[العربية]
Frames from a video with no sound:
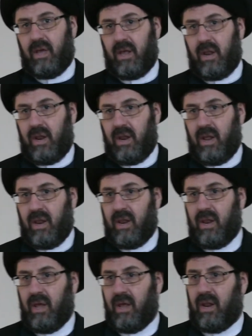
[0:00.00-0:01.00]

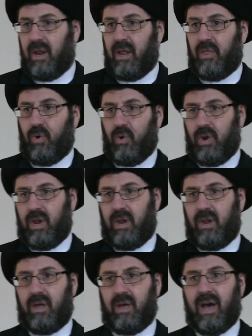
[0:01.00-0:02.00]

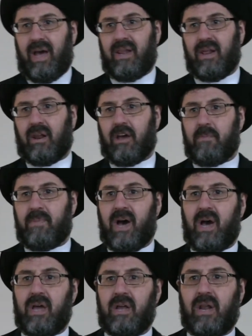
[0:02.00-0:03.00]
هذول أهل
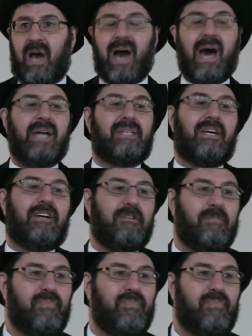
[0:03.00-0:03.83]
القبائل عادة